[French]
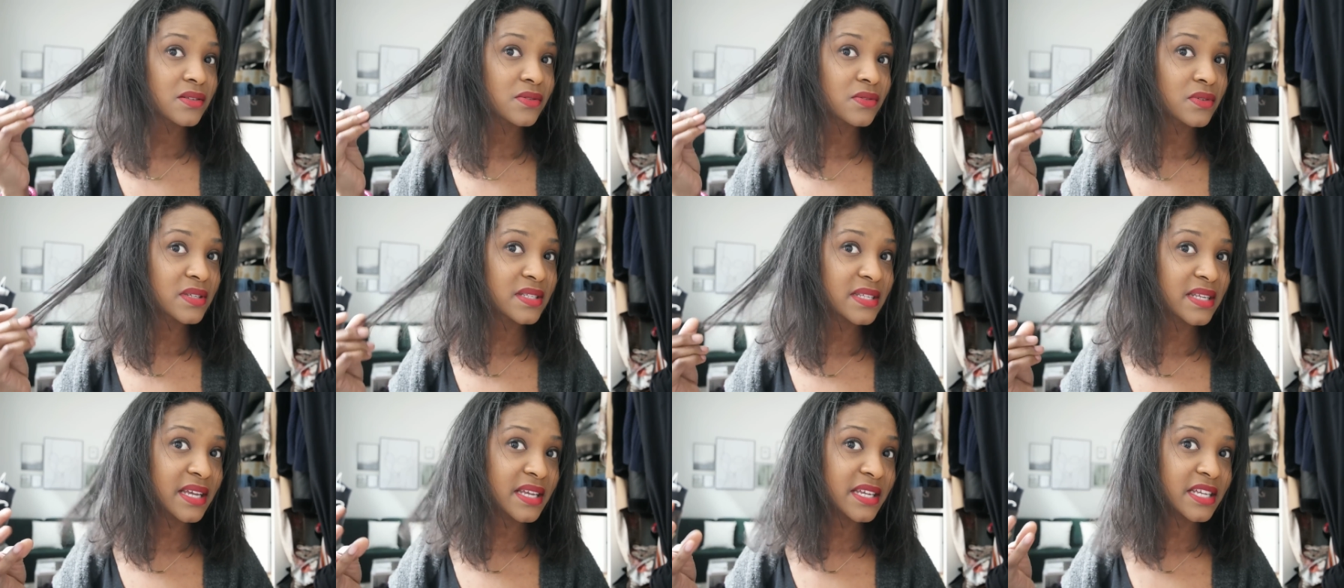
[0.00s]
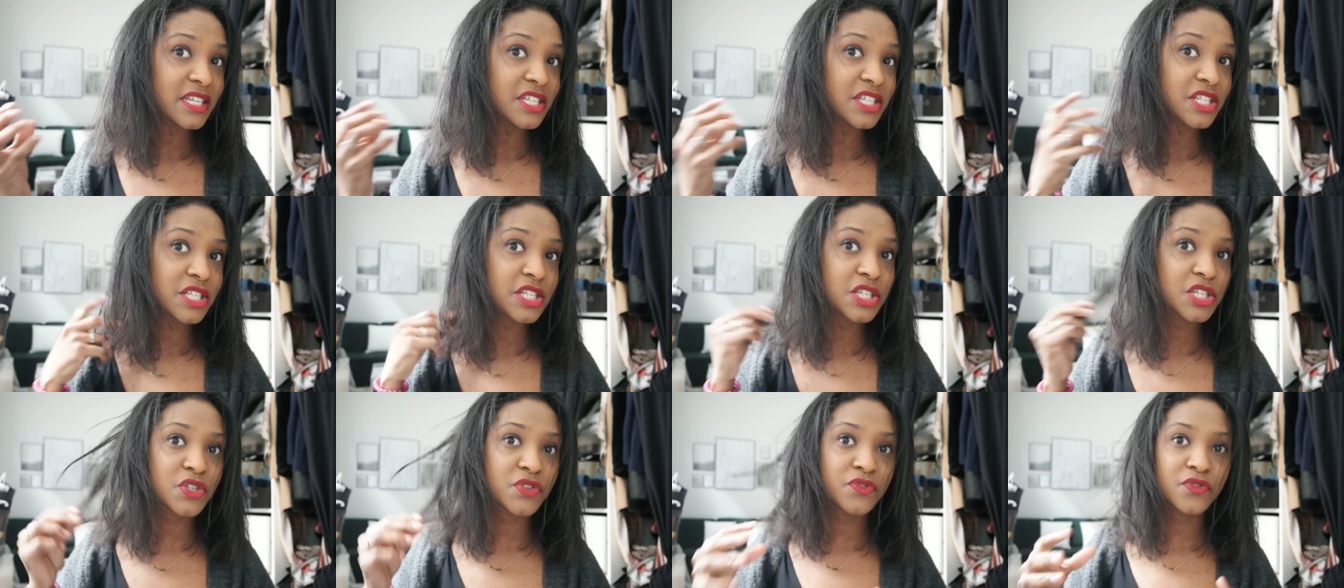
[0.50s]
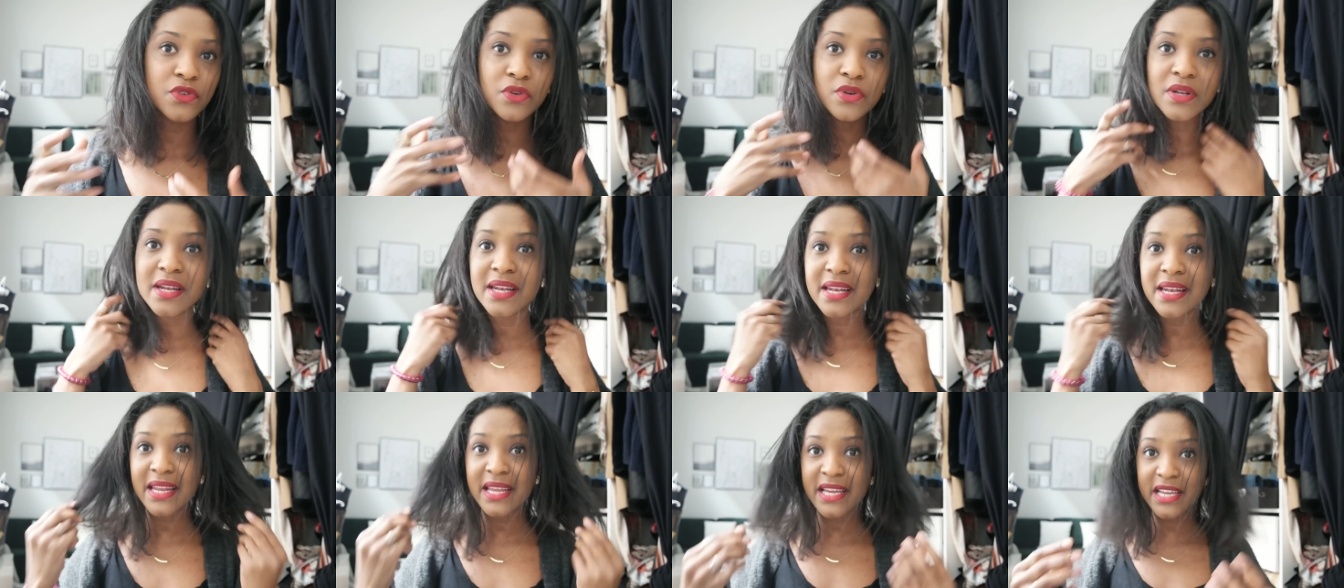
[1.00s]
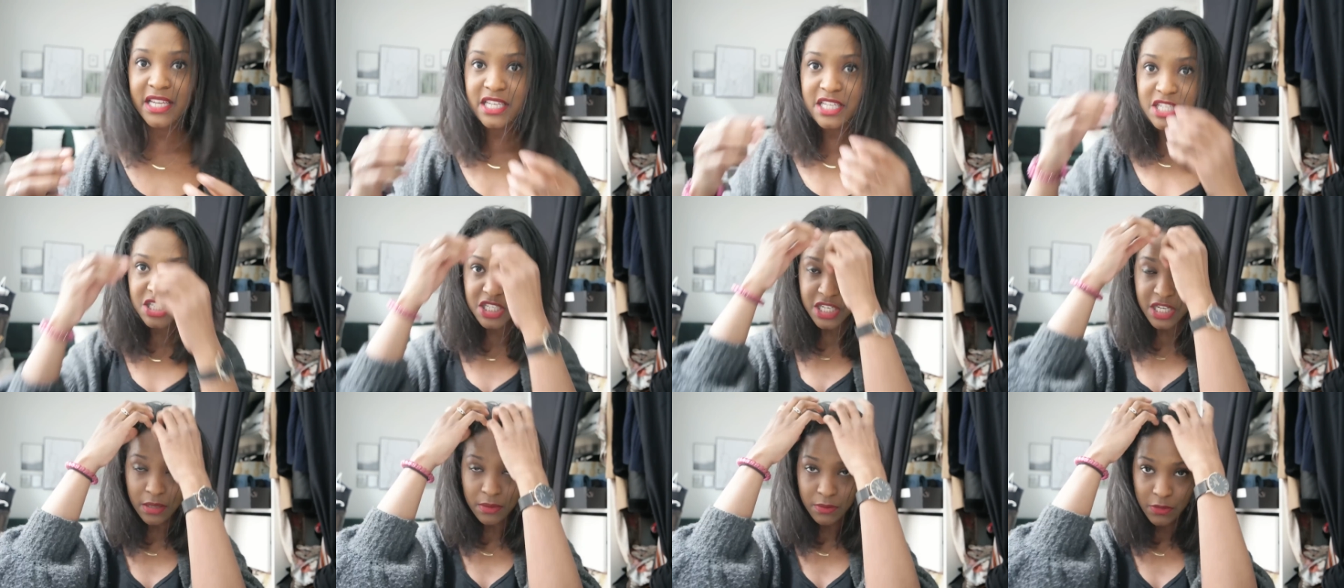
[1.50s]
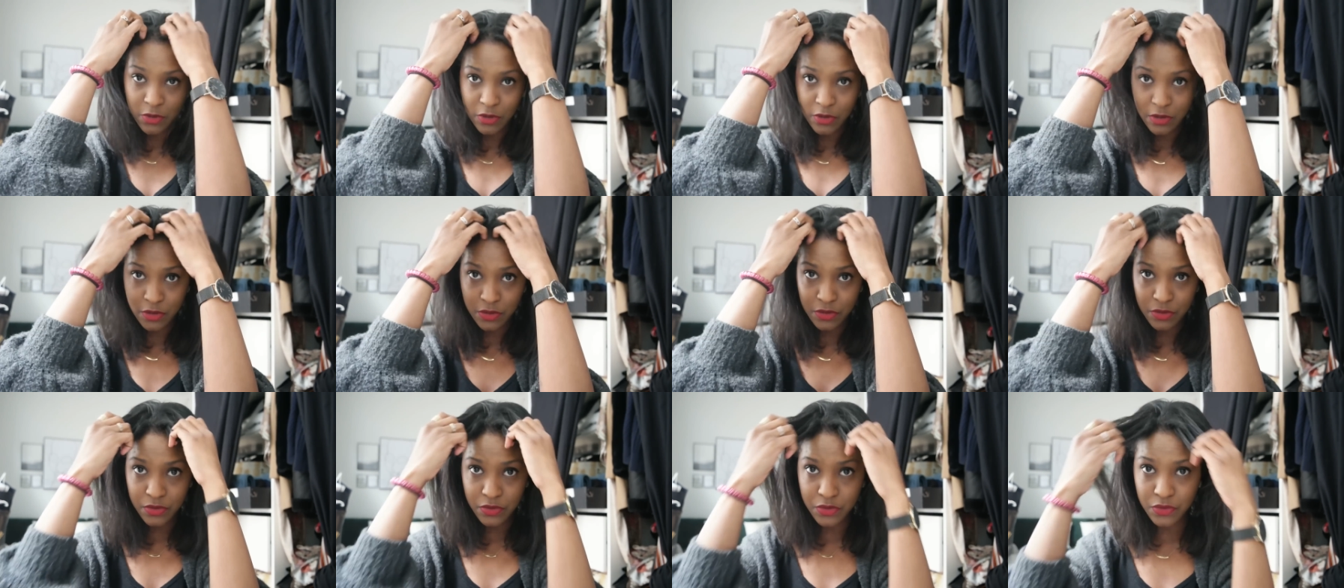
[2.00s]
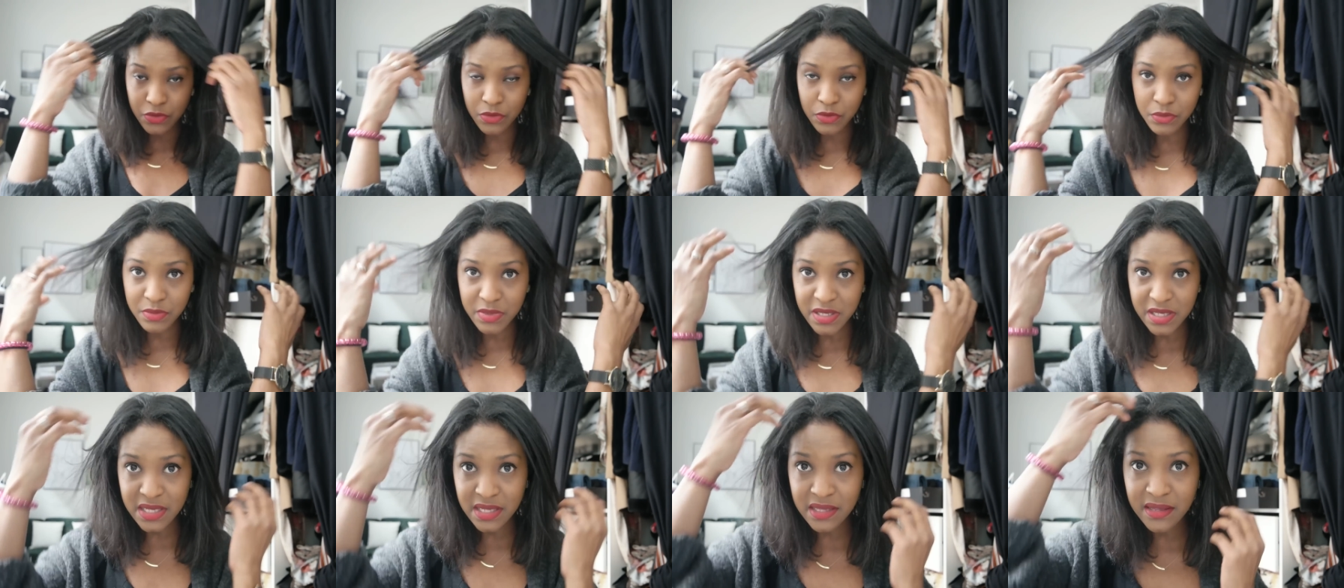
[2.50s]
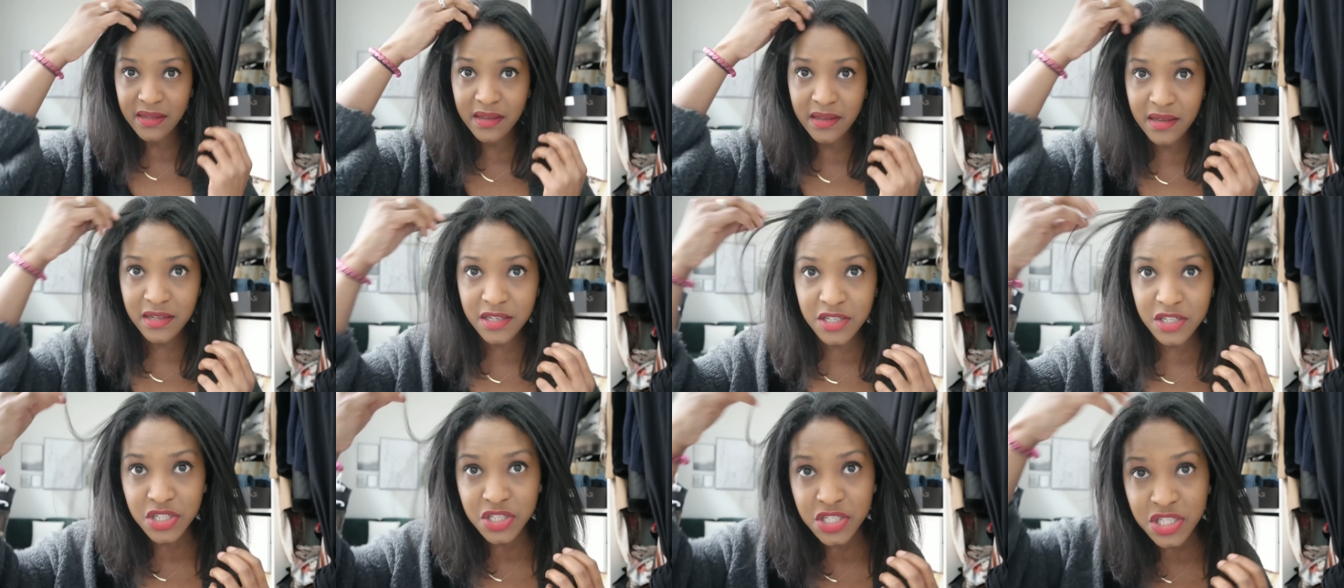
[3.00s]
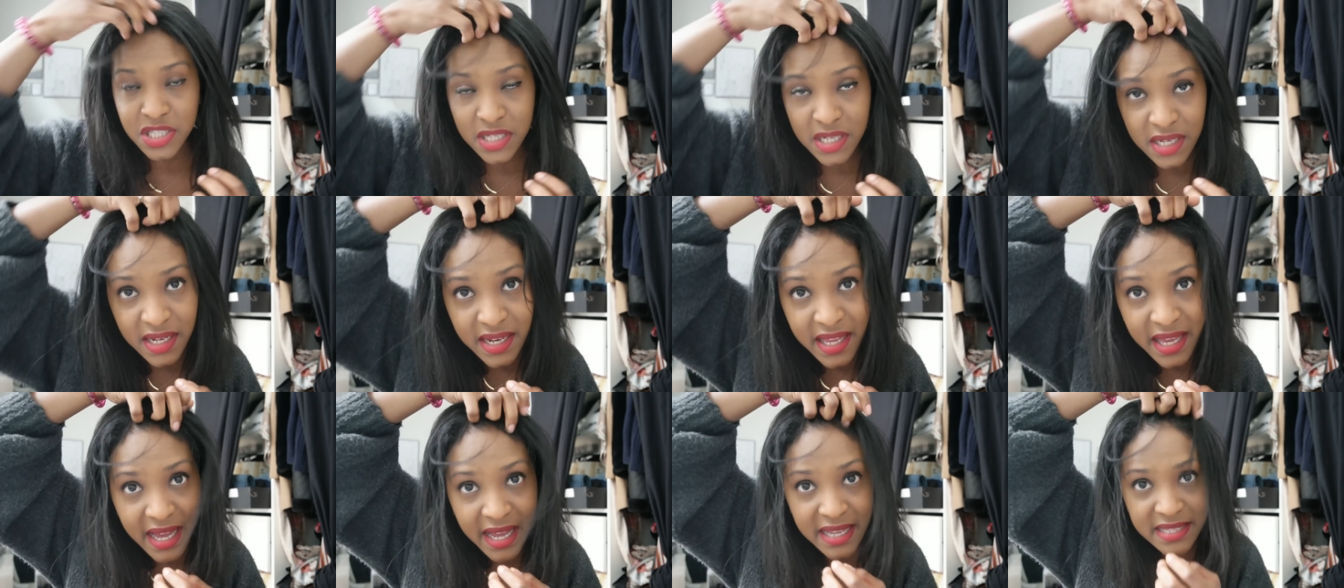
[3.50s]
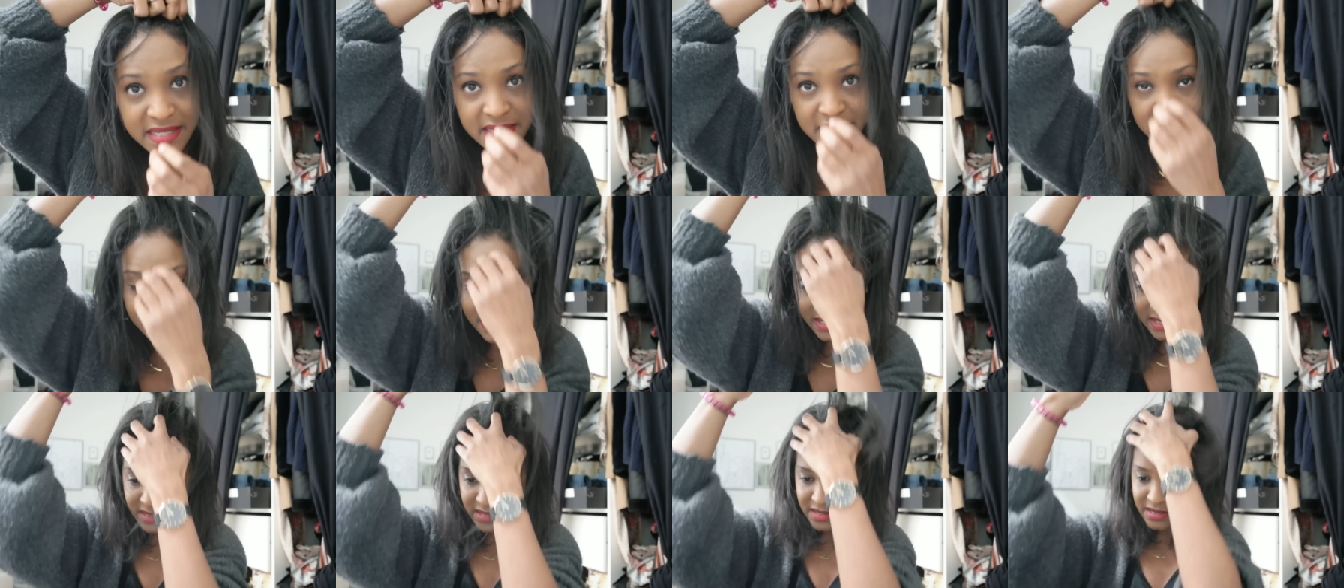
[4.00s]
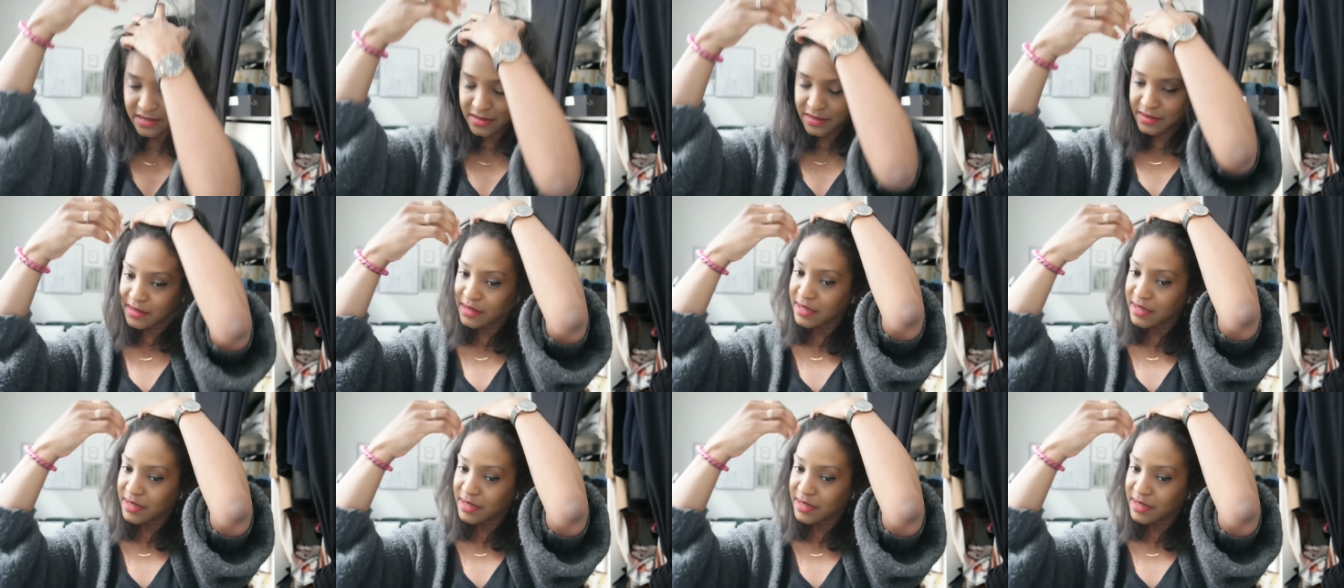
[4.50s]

Donc ça y est, j'ai les cheveux légèrement humide. J'ai les racines.